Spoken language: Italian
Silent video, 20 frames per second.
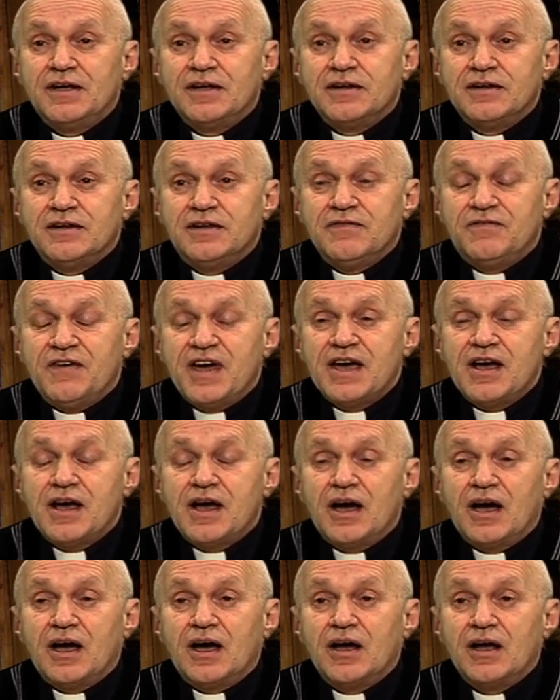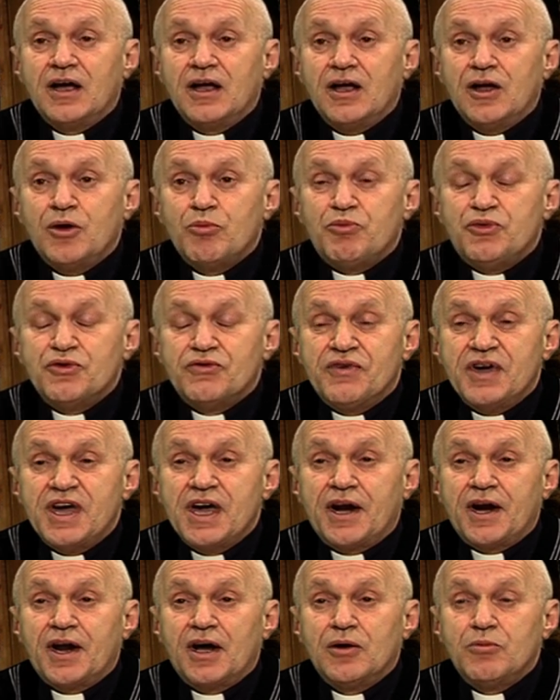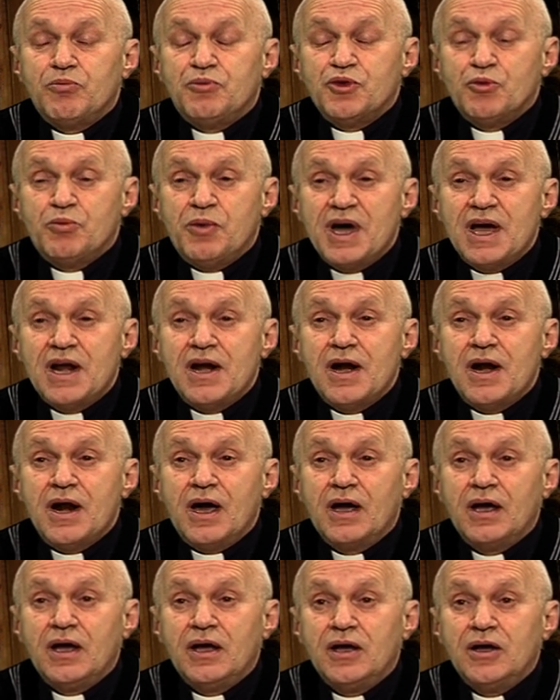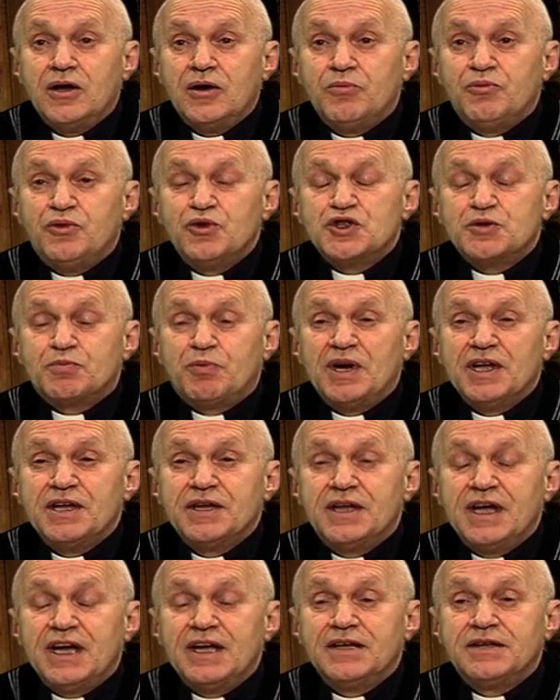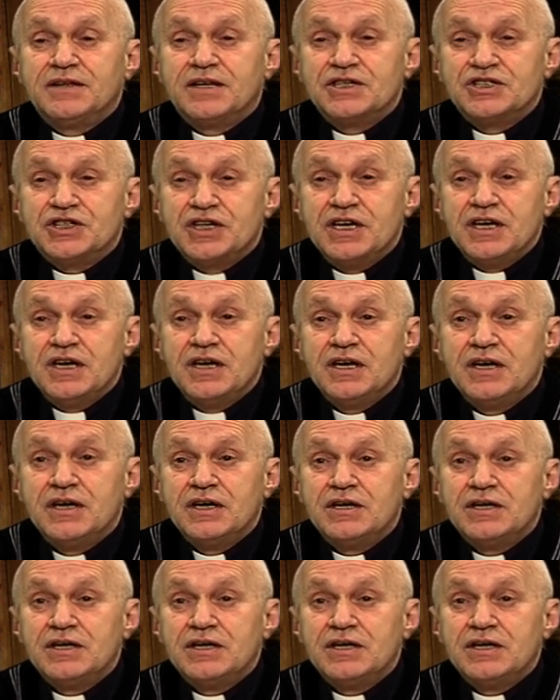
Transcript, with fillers: divenga più vera, più bella, più splendente, sì.